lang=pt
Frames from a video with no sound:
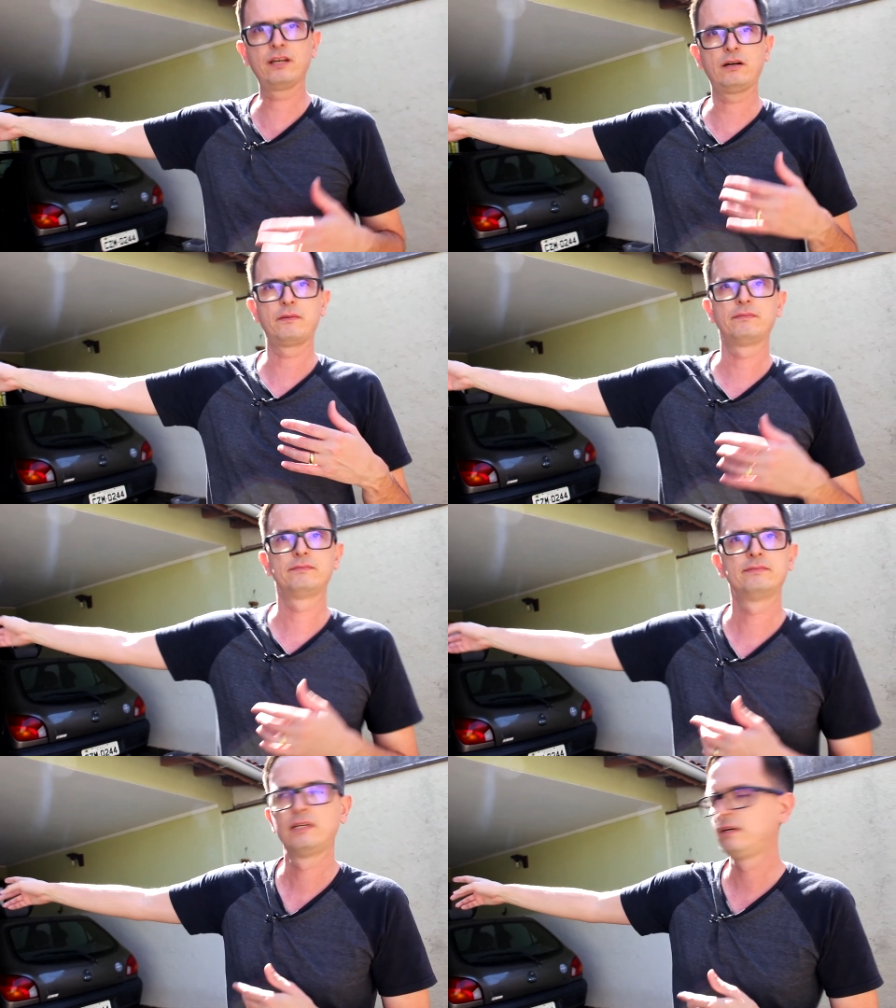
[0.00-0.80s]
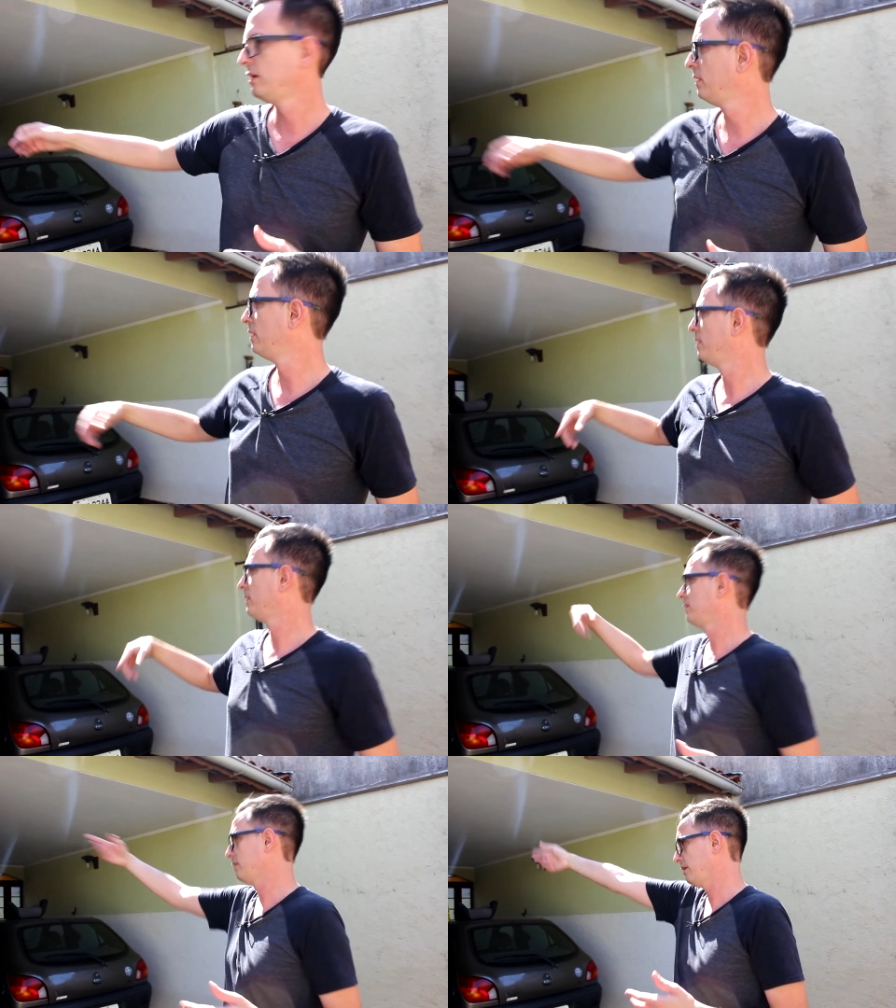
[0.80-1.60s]
ó.
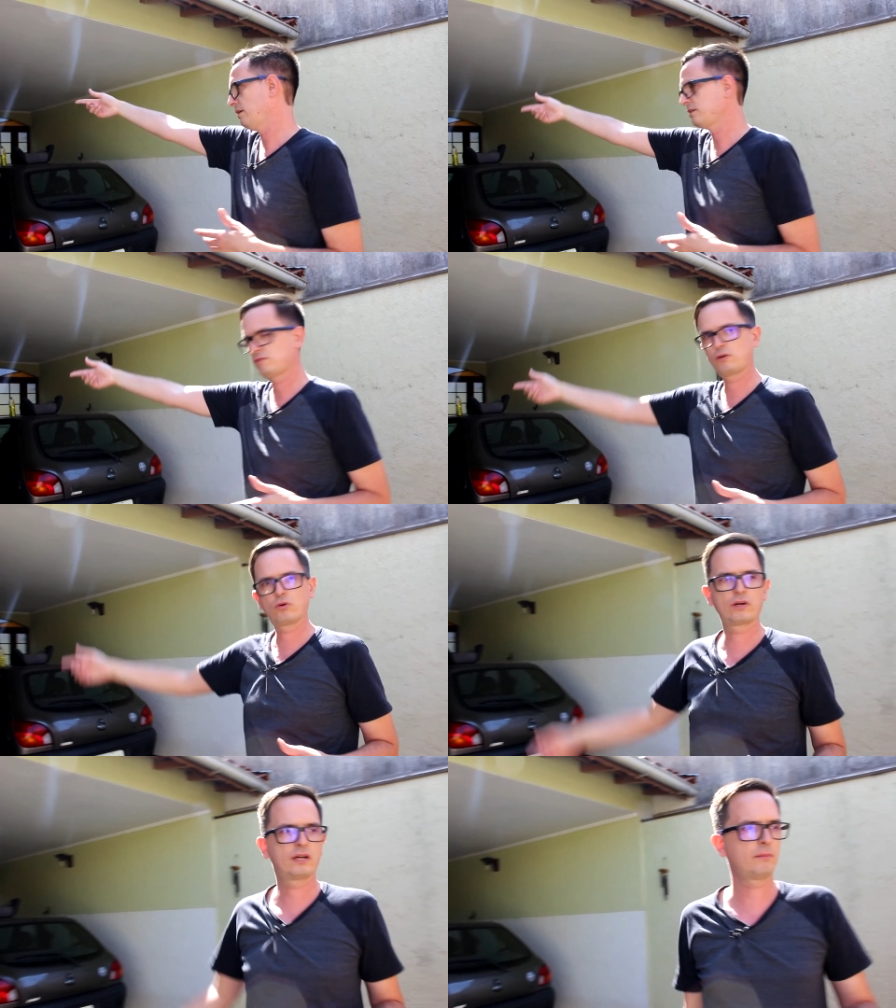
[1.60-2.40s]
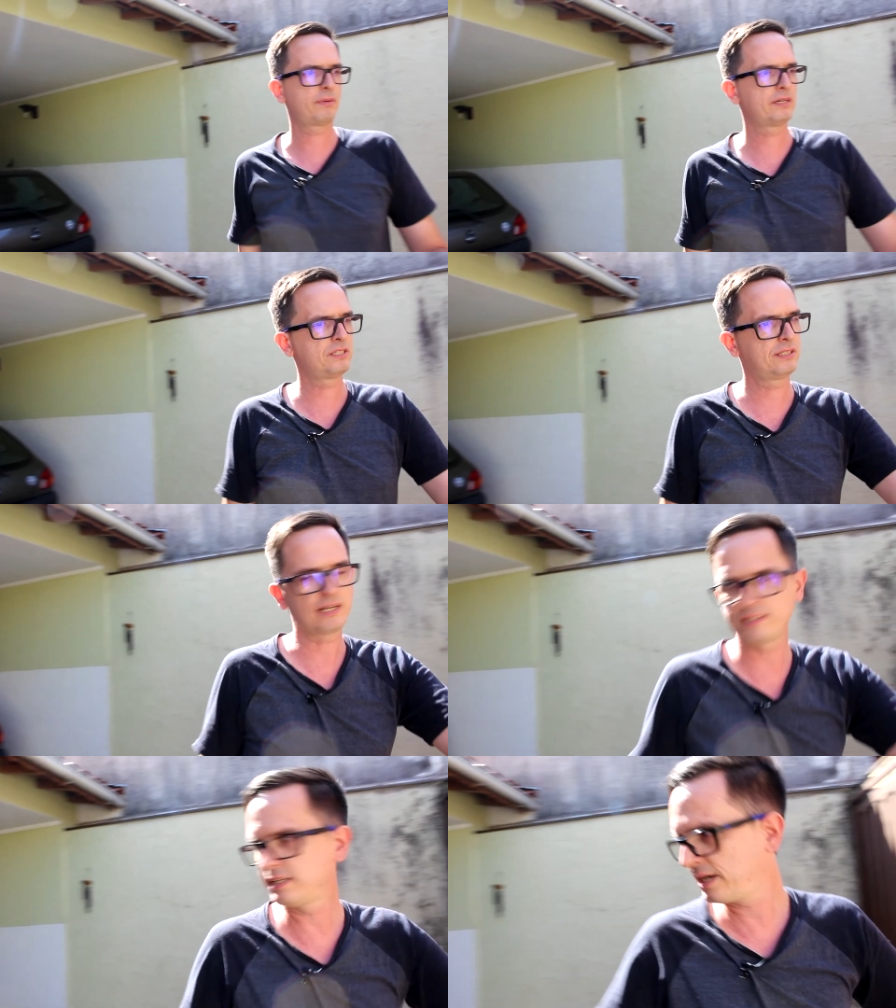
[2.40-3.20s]
E a gente vai colocar na parte de
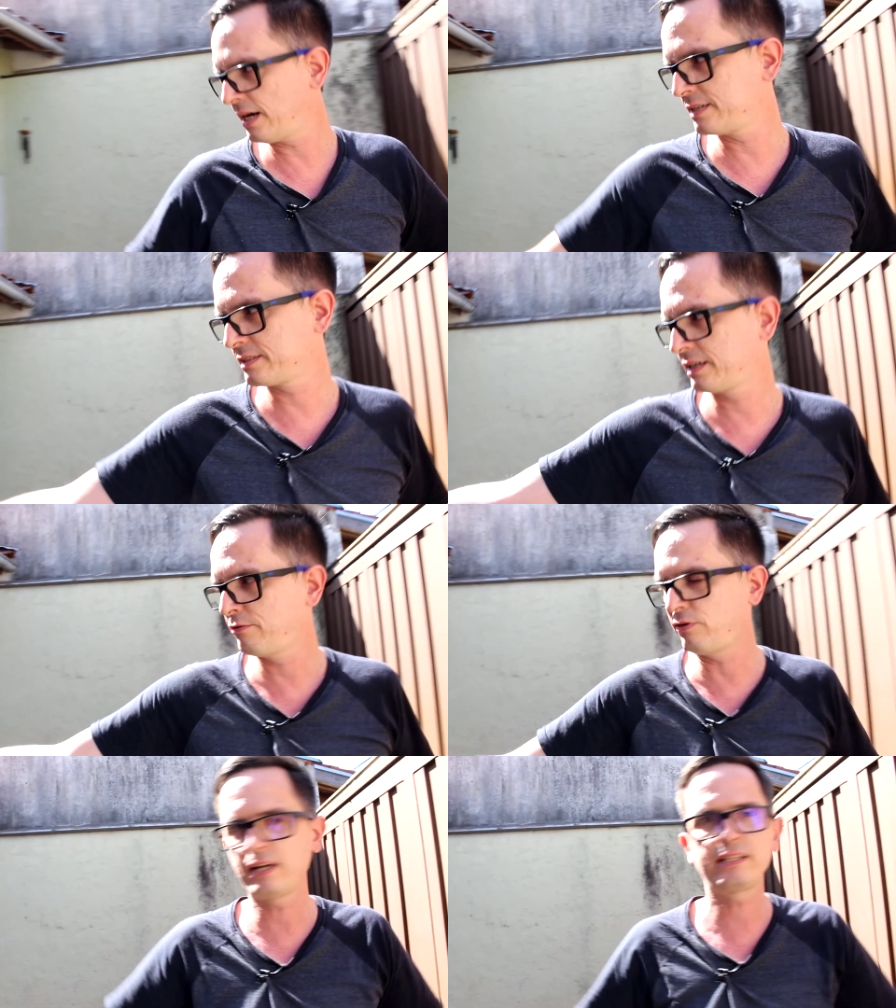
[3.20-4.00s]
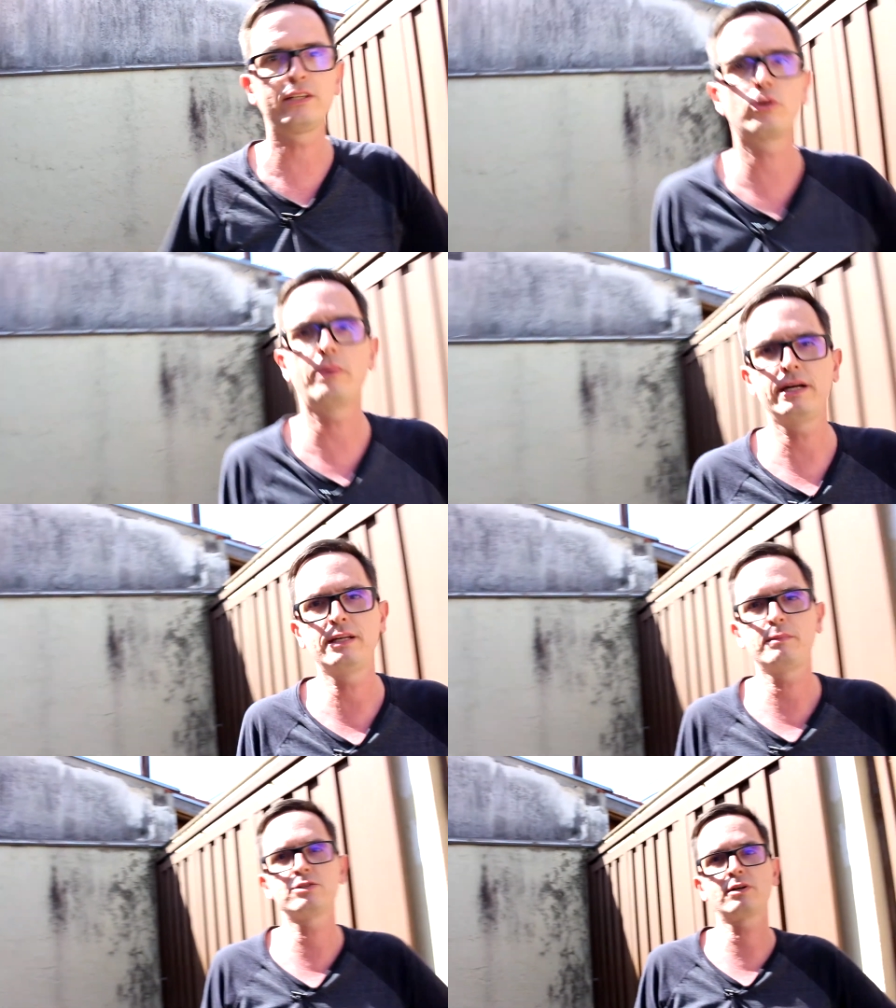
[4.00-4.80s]
trás da casa. Aqui fora tem
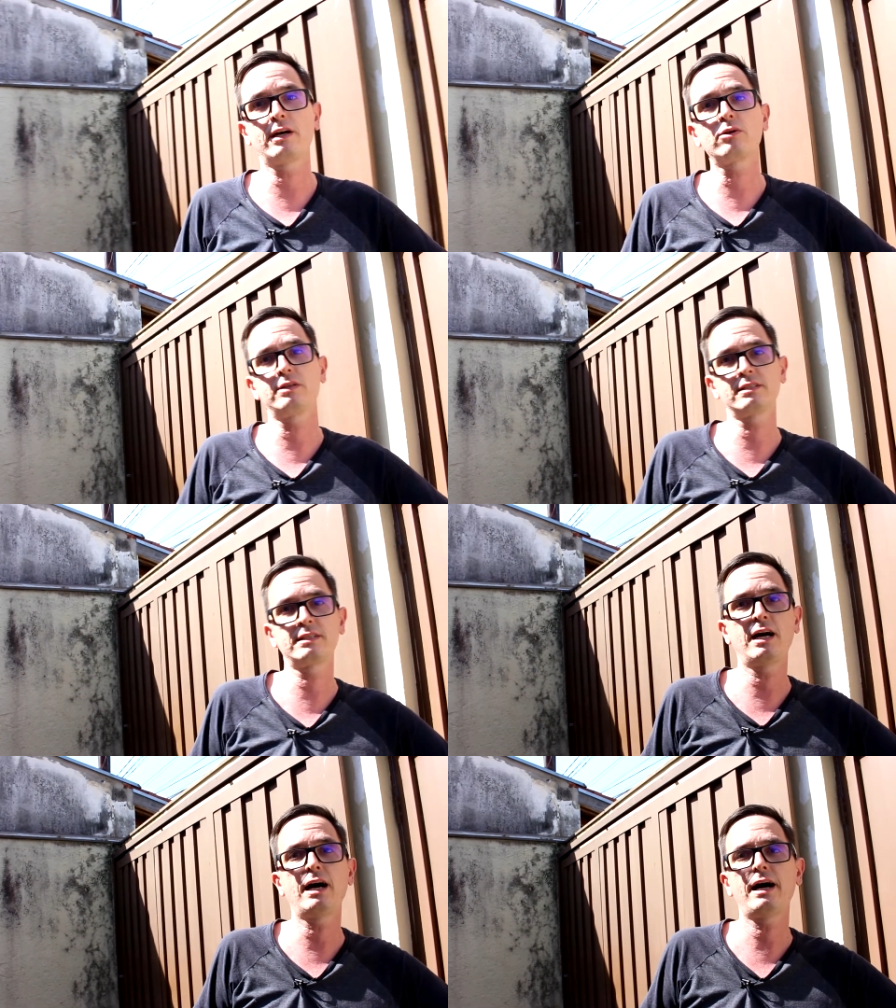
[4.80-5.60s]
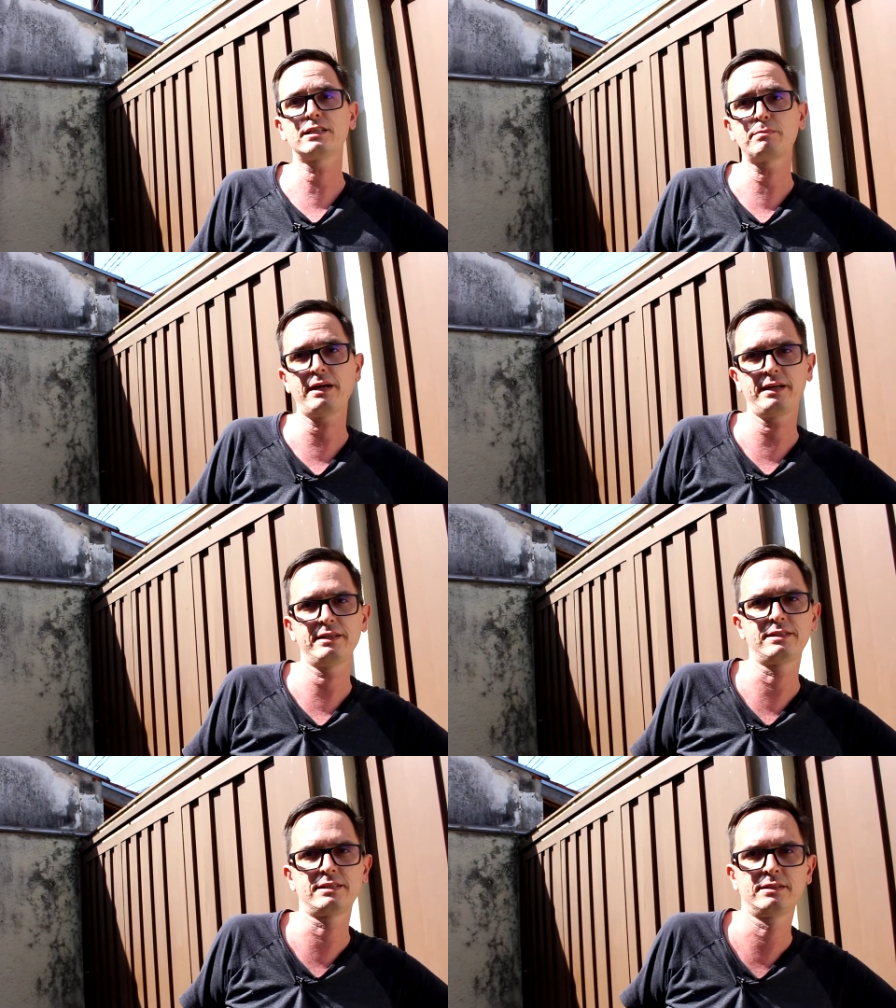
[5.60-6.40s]
tomada, mas eu quero testar as
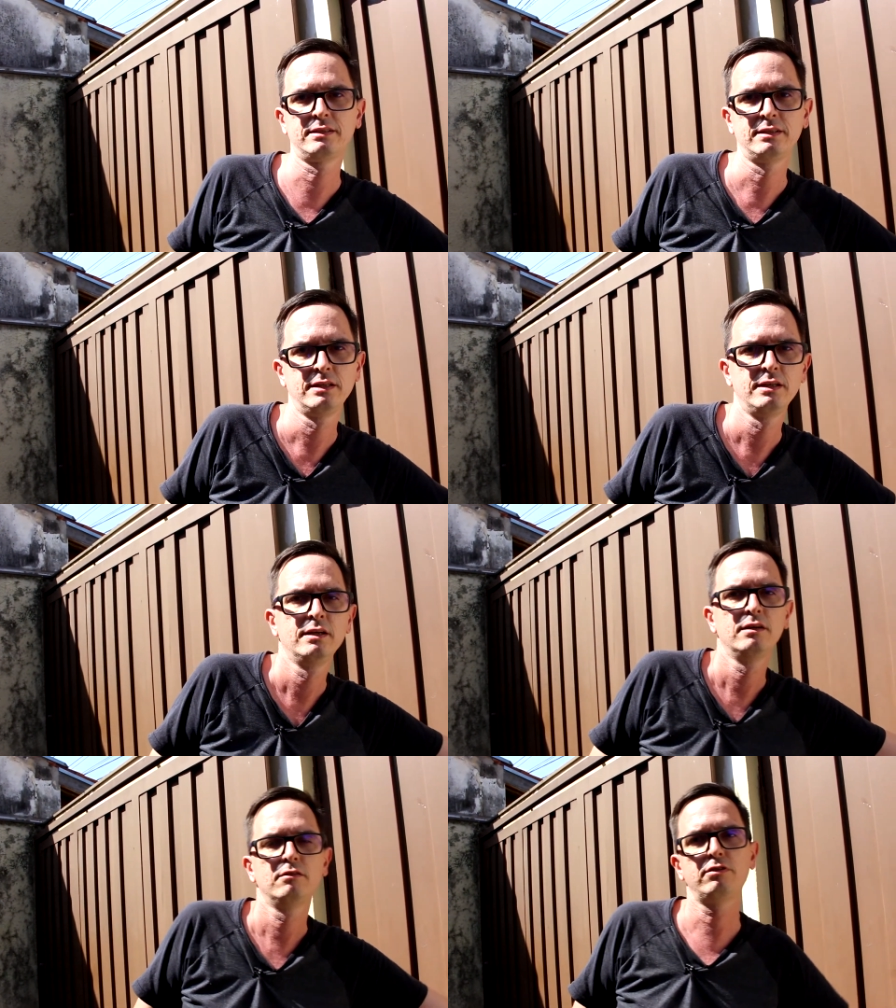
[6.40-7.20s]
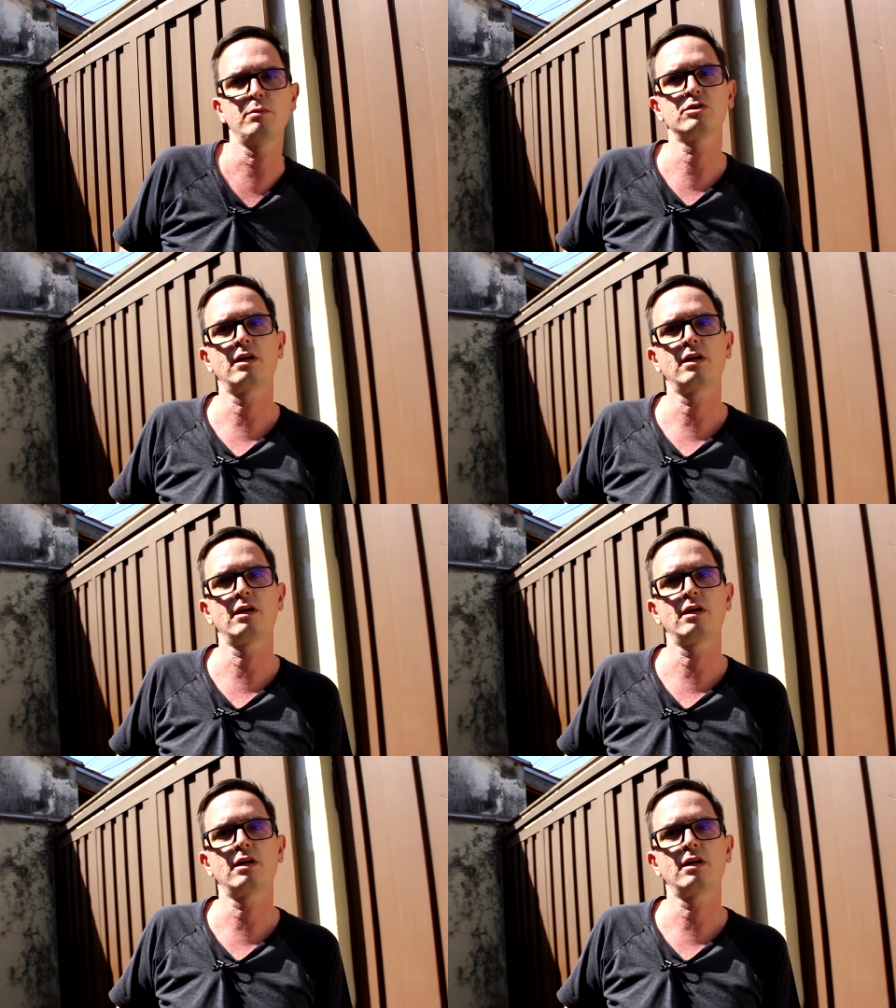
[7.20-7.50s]
paredes. Vamos